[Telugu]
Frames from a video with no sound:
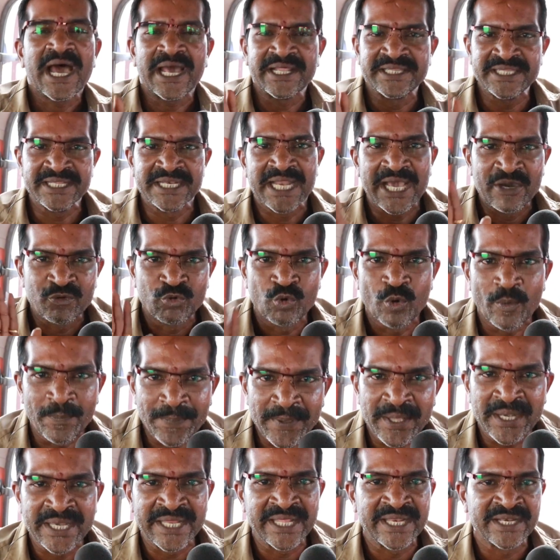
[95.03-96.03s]
అది నా
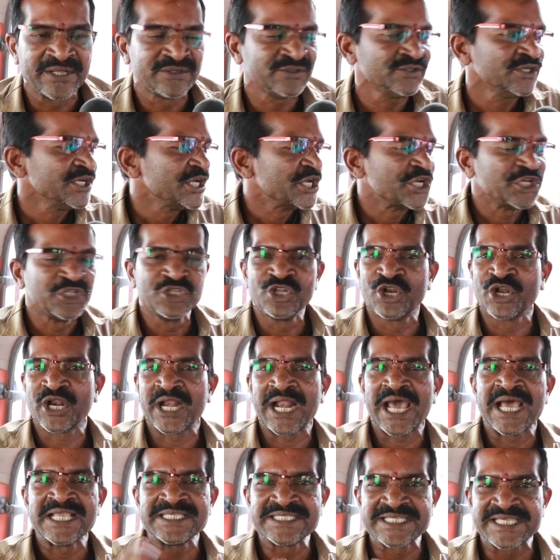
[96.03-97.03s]
ఒపీనియన్ ఇందులో
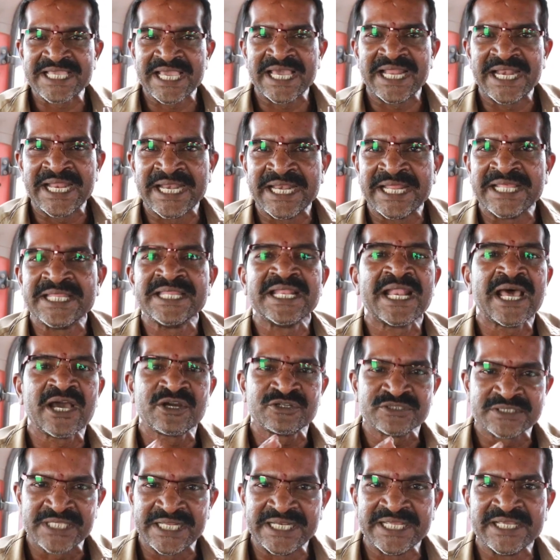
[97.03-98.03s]
రాజకీయాలు అనేది
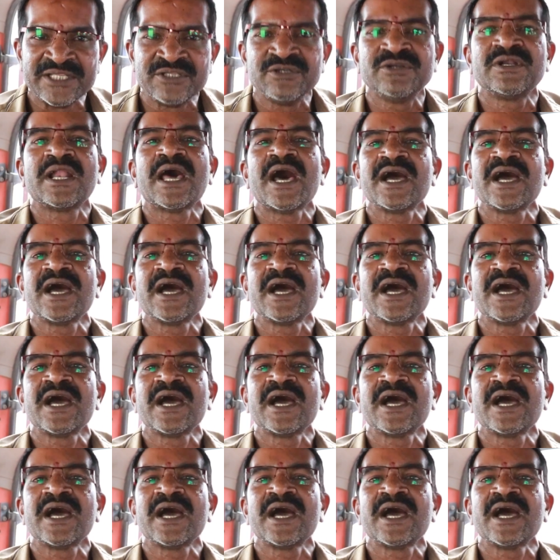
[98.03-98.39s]
నాకు తెలియదు